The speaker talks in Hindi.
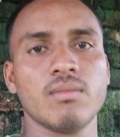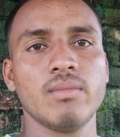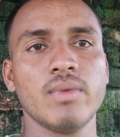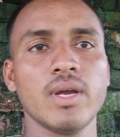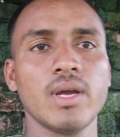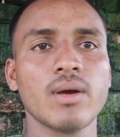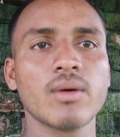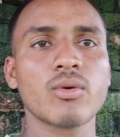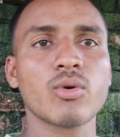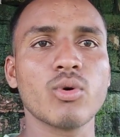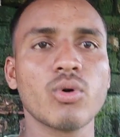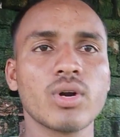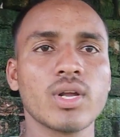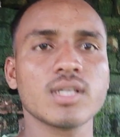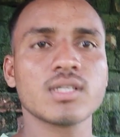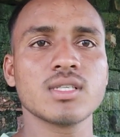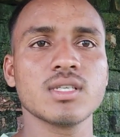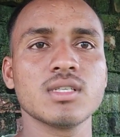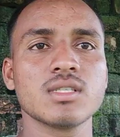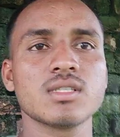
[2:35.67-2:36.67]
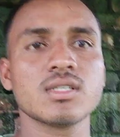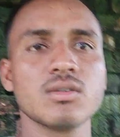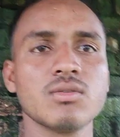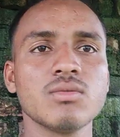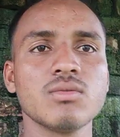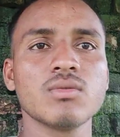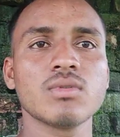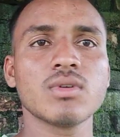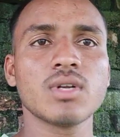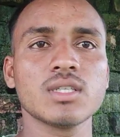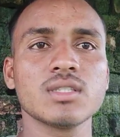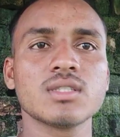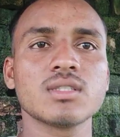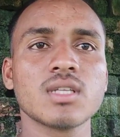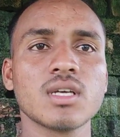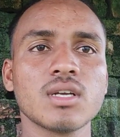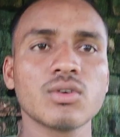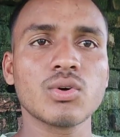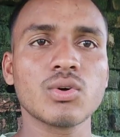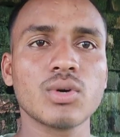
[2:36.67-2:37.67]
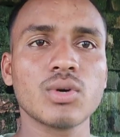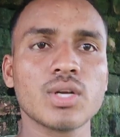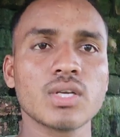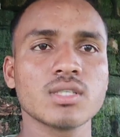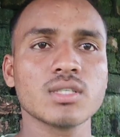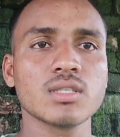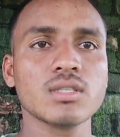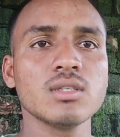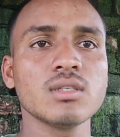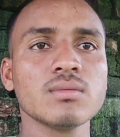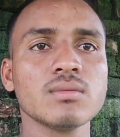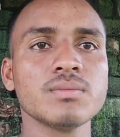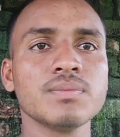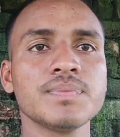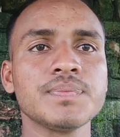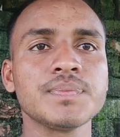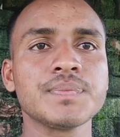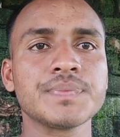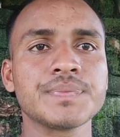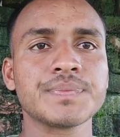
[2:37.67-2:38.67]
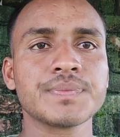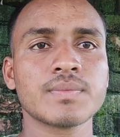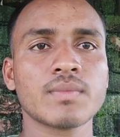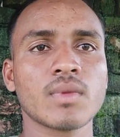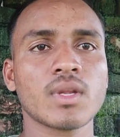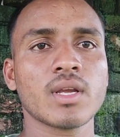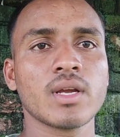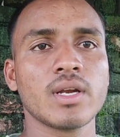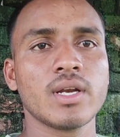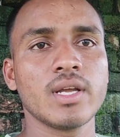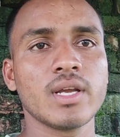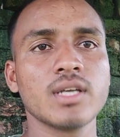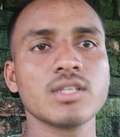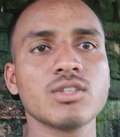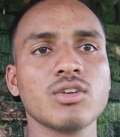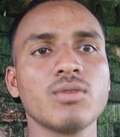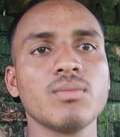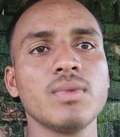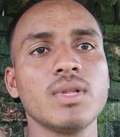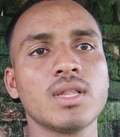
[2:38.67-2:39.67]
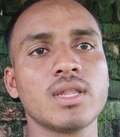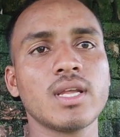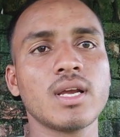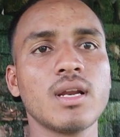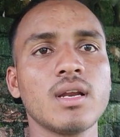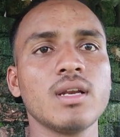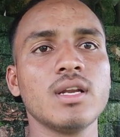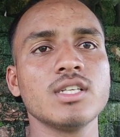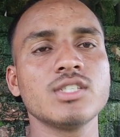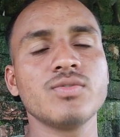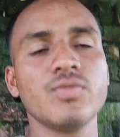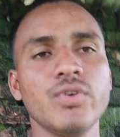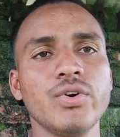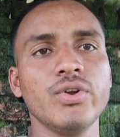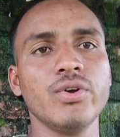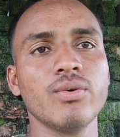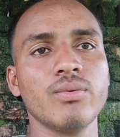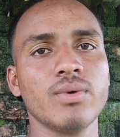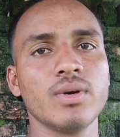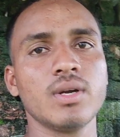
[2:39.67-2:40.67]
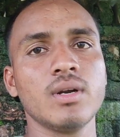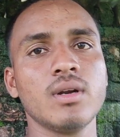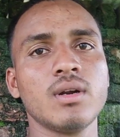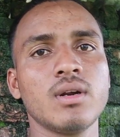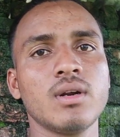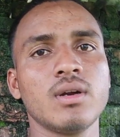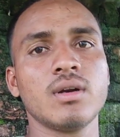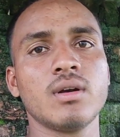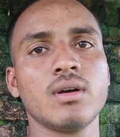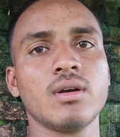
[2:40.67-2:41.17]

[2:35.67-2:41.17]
मैं कोटा शहर से हूं राजस्थान कोटा शहर ठीक है चलो मिलते हैं नेक्स्ट वीडियो में